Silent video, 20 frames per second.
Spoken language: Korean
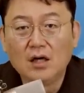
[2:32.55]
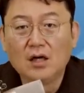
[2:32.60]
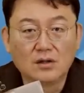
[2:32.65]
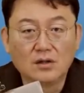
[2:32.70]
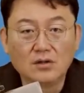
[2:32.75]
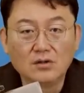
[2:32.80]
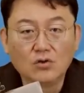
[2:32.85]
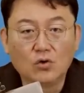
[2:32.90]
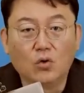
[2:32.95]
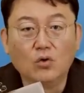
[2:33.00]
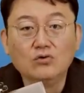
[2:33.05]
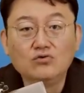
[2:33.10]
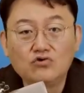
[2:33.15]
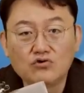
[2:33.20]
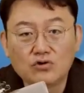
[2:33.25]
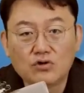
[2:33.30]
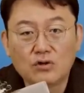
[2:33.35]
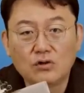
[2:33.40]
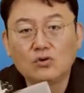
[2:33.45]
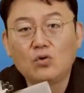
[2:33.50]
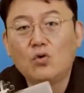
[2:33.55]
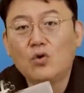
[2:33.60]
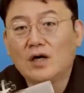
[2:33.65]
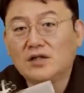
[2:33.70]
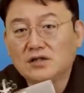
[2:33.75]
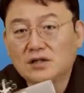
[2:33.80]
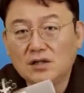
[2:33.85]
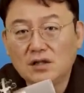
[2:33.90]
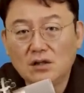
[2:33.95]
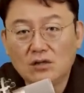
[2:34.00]
그런 공수처를
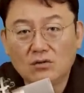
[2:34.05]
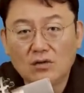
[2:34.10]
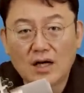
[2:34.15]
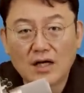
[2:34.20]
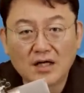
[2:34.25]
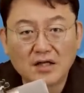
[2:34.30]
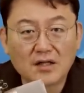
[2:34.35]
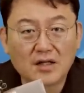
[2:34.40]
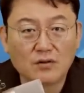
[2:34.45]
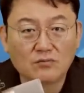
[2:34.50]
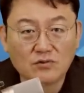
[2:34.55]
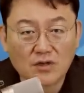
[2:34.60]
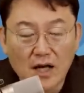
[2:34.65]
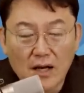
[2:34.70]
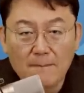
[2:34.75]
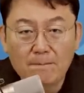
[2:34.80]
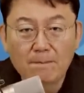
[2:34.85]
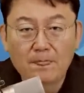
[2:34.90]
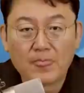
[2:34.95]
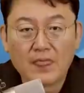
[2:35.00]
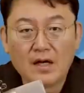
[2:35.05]
통과시키려고 하기 때문에